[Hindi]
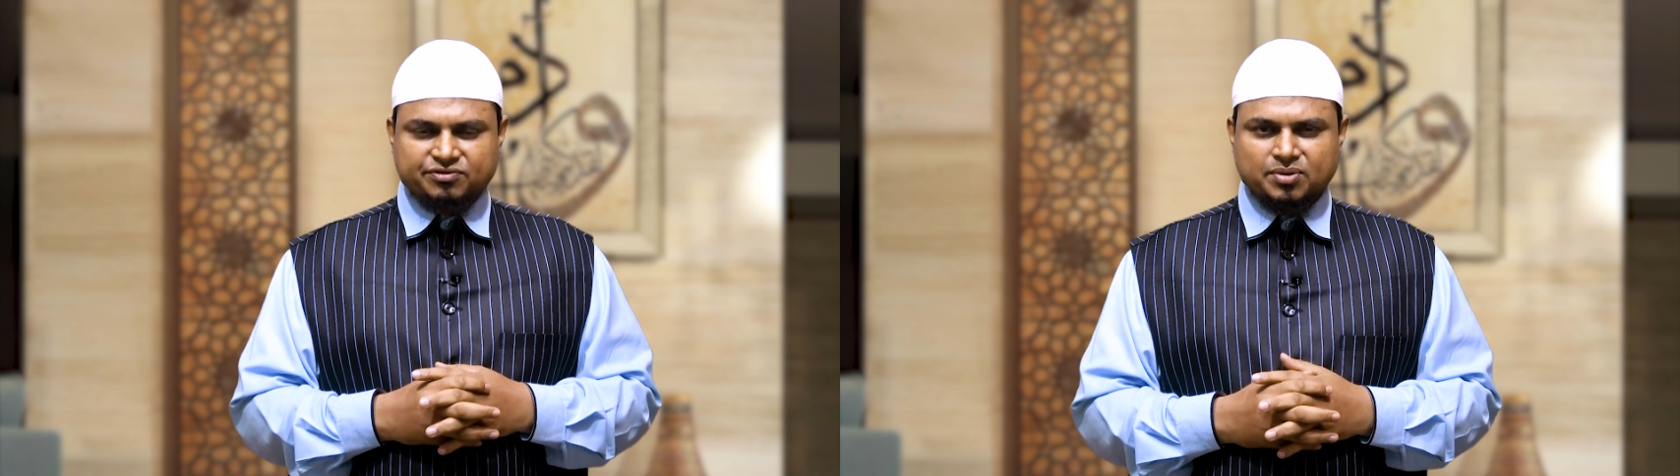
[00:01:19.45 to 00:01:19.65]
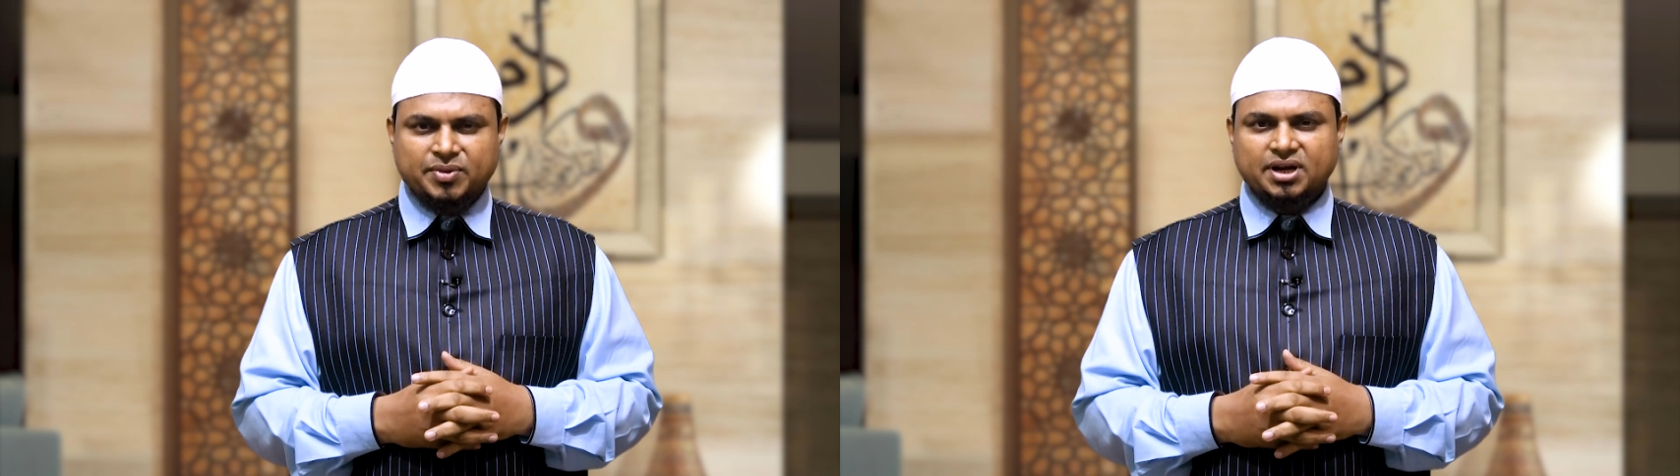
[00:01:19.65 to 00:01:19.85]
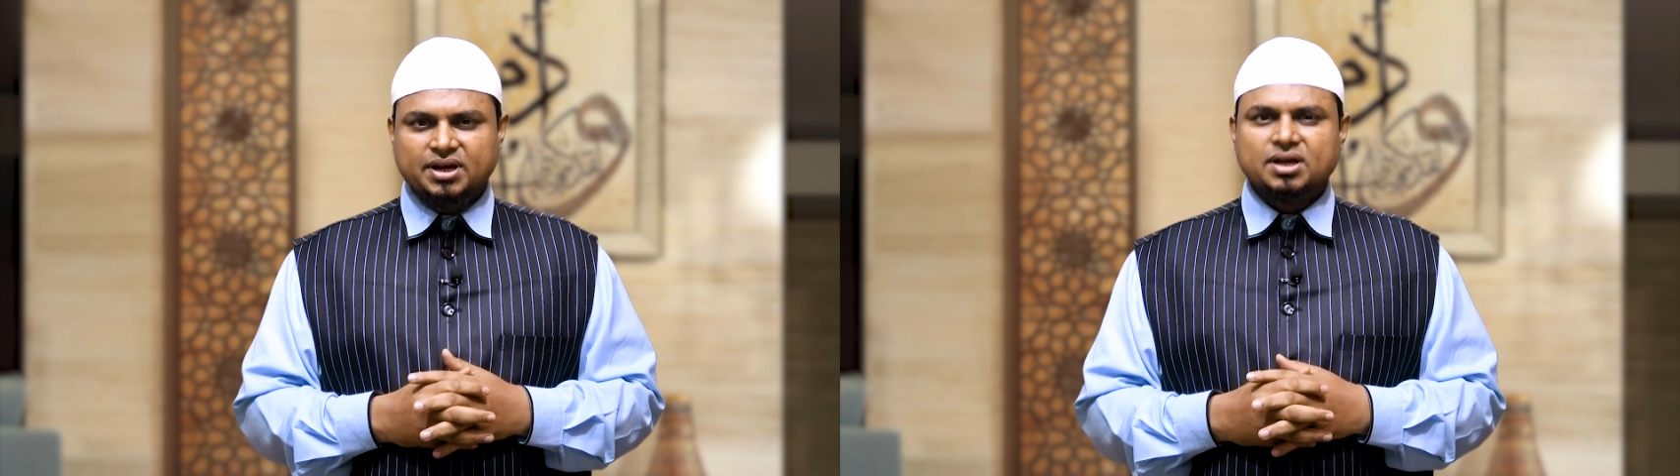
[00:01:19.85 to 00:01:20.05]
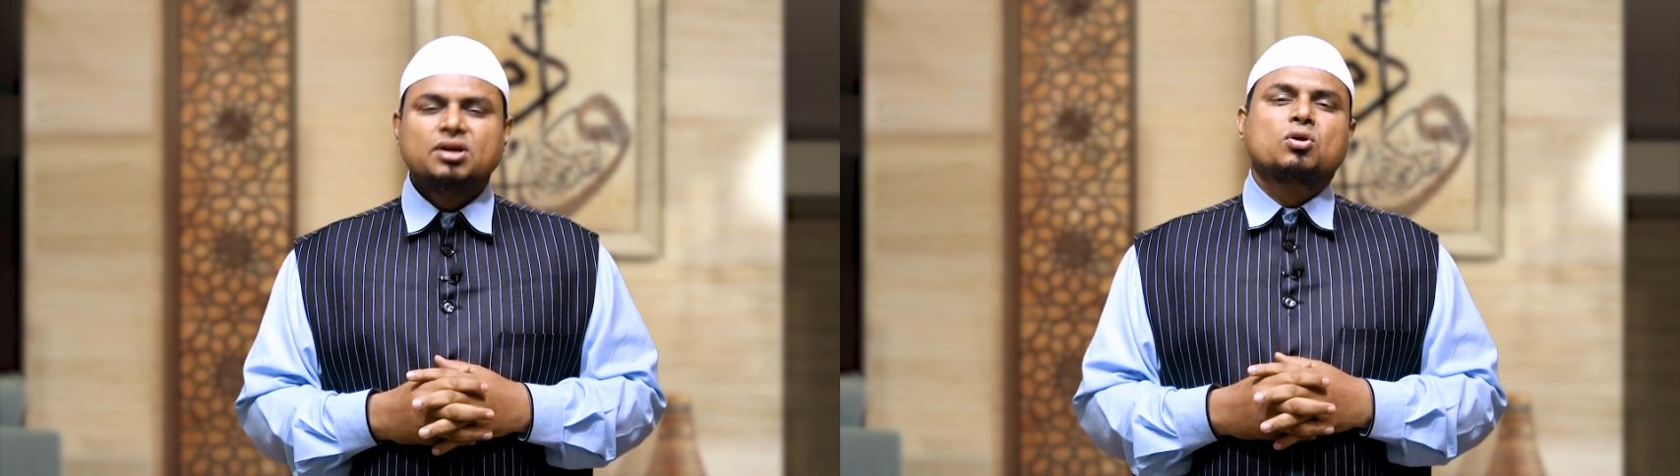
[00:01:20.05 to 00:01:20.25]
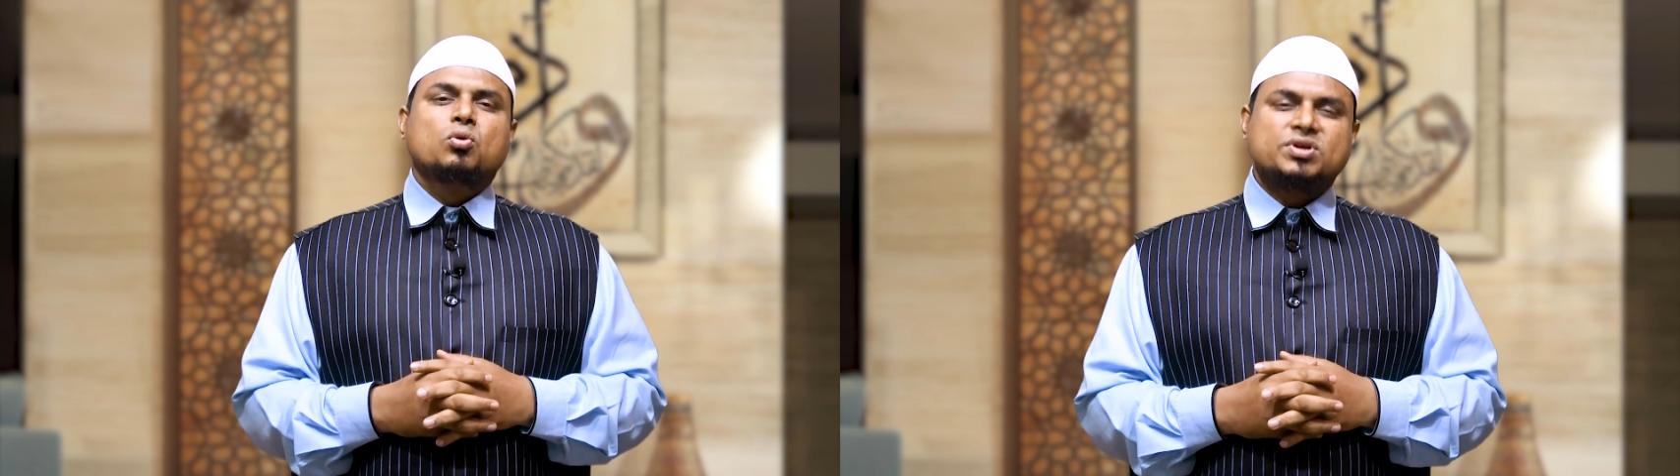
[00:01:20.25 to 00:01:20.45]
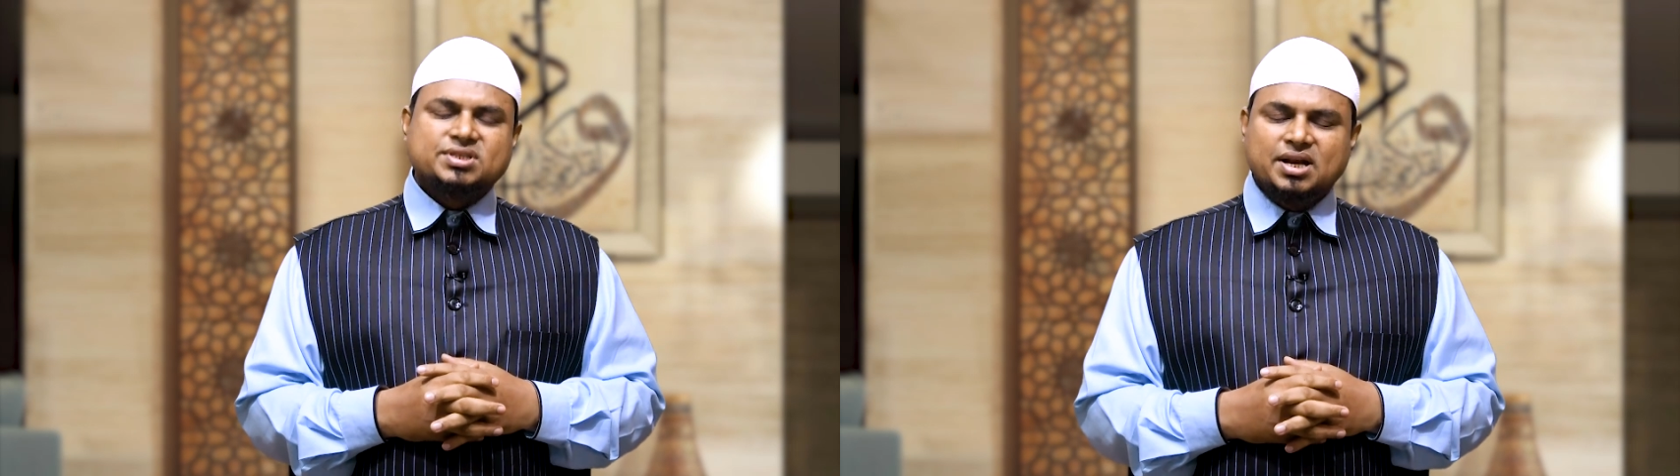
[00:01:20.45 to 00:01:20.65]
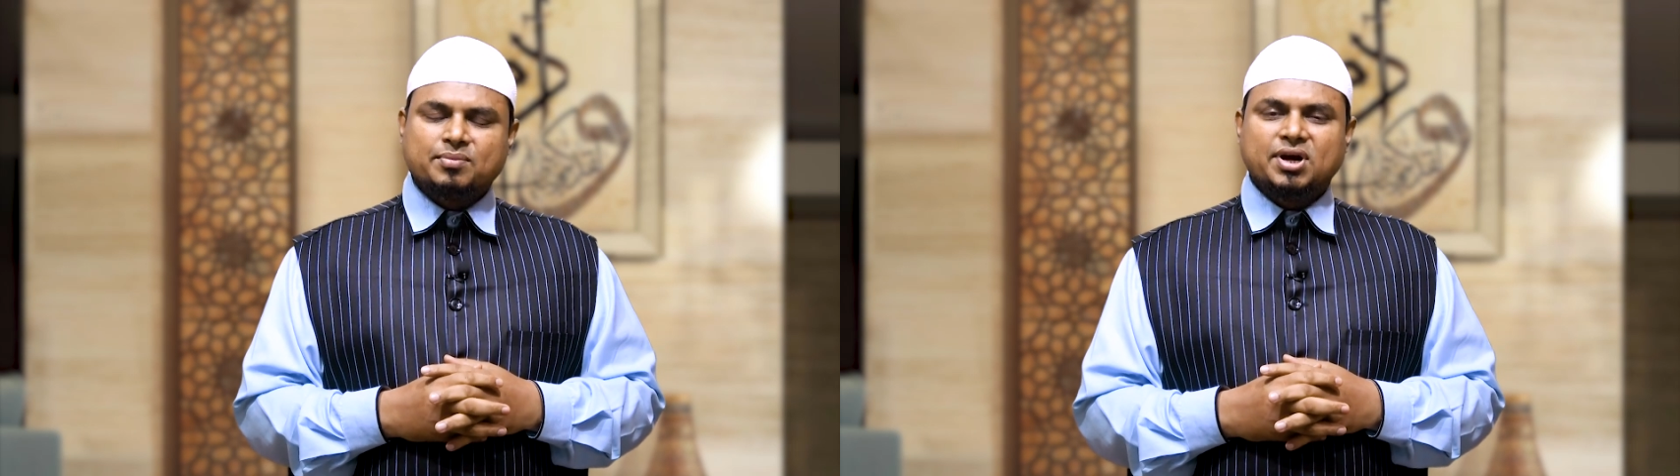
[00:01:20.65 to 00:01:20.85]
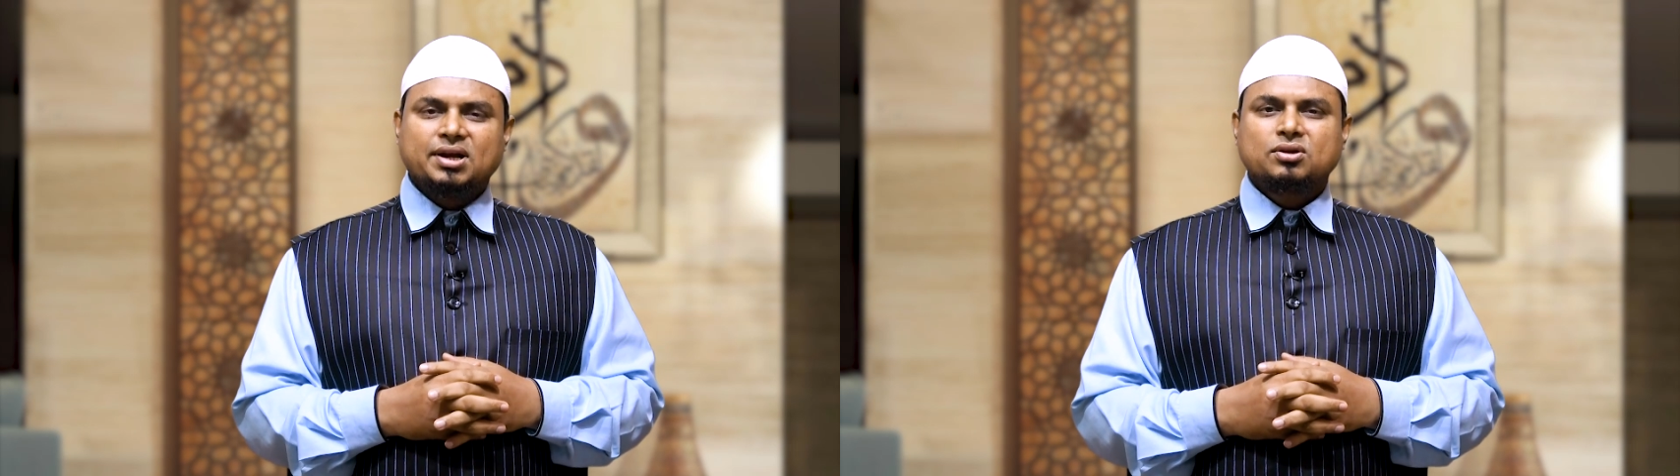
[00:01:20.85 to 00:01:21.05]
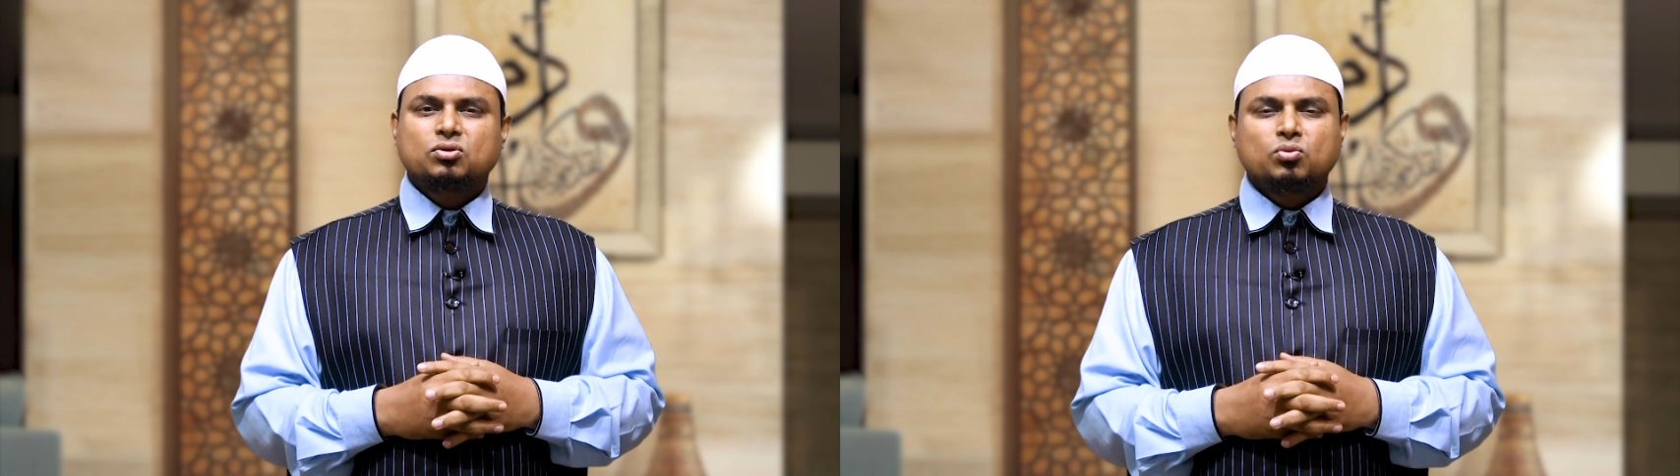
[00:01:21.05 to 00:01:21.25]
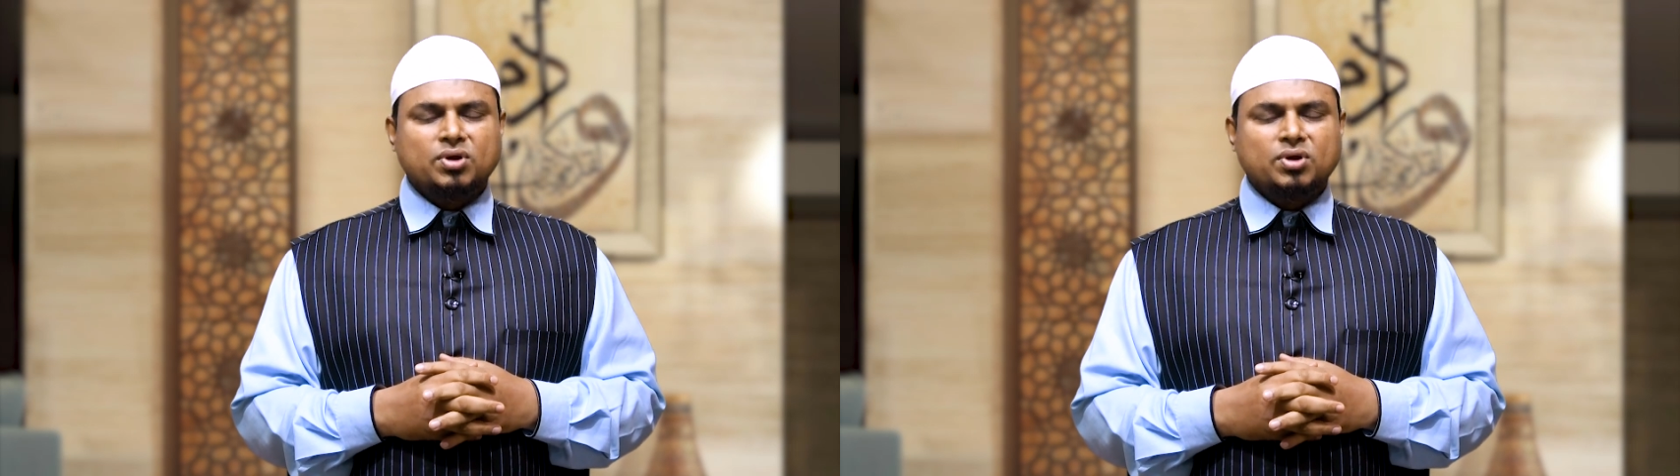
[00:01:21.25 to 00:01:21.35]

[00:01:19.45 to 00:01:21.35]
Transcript: फिर मिलेंगे वालकम